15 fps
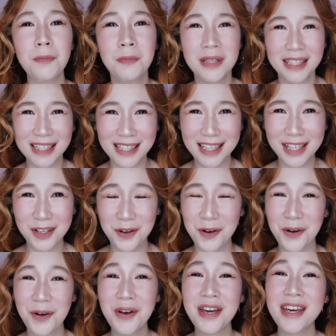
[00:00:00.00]
ang pinili
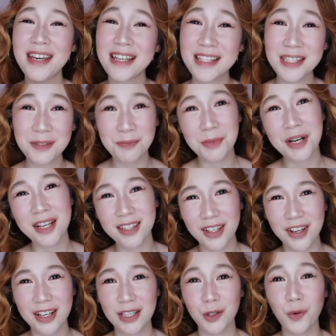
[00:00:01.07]
ko is Smart
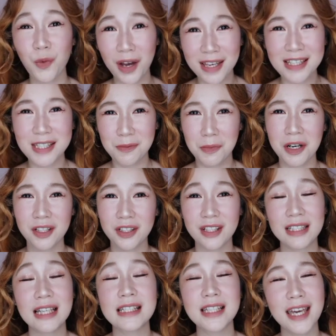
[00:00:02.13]
Heart. Why Smart
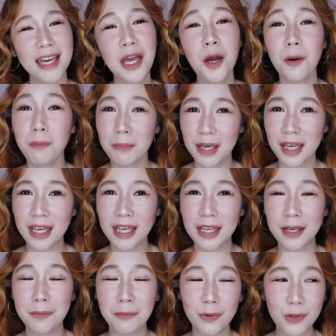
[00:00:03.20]
Heart? Kasi
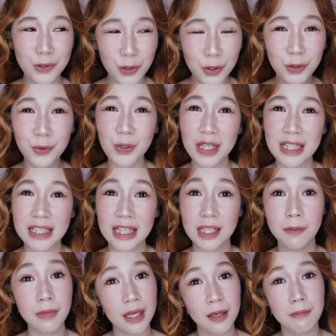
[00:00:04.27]
may, gusto ko yung kulay niya,
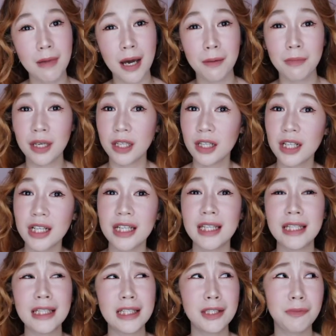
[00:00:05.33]
iba-iba. May
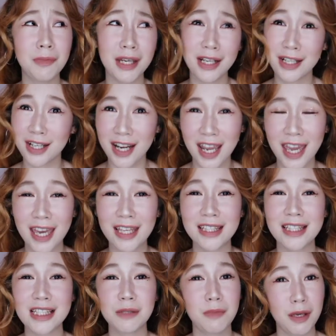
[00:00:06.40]
green, may red,
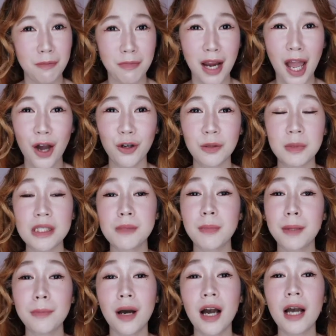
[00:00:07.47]
tapos may brown, tapos
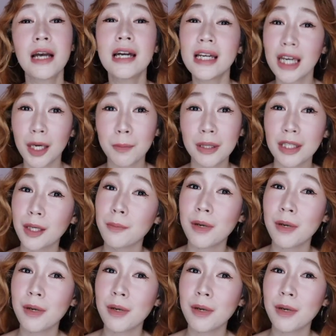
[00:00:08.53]
may mga iba't